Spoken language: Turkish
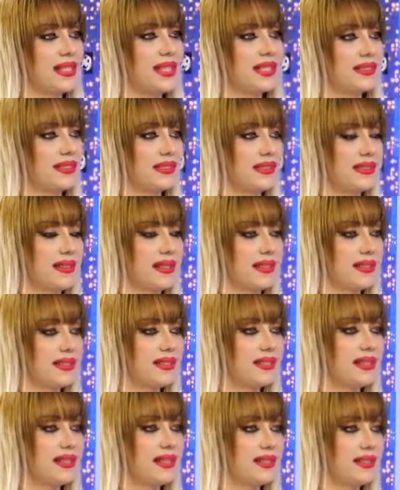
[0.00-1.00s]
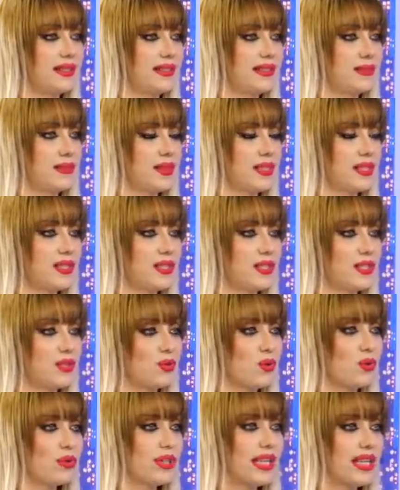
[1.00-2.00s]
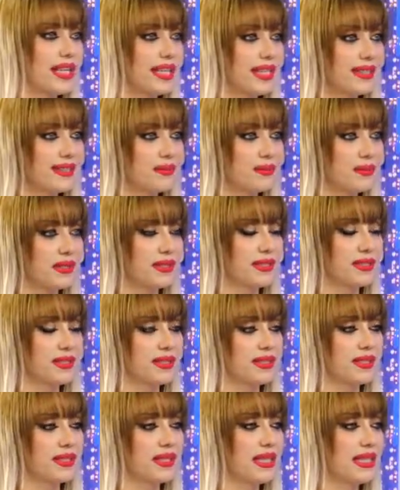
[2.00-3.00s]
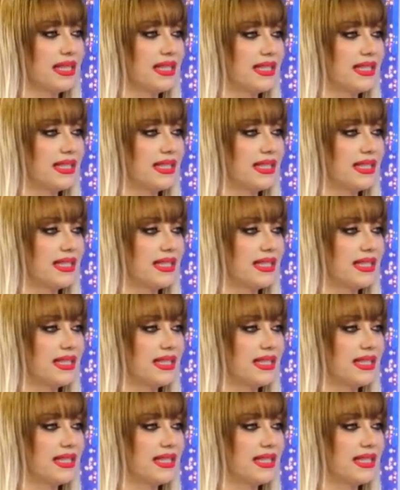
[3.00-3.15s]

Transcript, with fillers: elektrik enerjisinin elde edilmesi için çok gerekli bir e,